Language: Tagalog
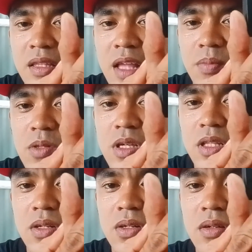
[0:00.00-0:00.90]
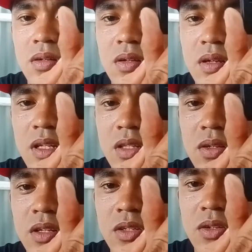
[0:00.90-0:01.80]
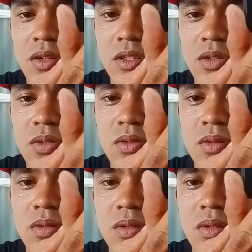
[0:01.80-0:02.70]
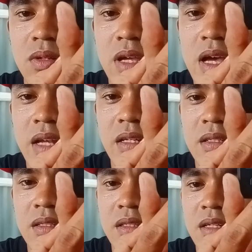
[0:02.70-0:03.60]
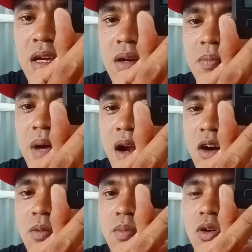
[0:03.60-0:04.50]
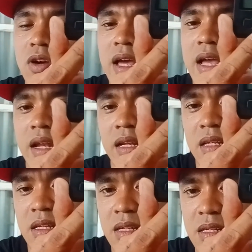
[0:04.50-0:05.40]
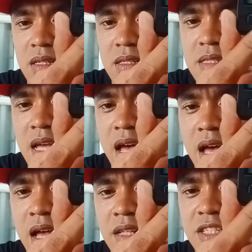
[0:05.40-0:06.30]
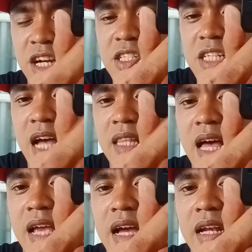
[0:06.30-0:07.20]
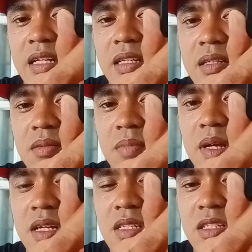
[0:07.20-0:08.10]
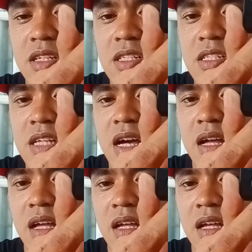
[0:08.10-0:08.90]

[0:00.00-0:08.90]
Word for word: Tapos ito, ito, ito, itong, ayan, yung parang oblong na yan. Sa charge ata yan, pag nagcha-charge ka.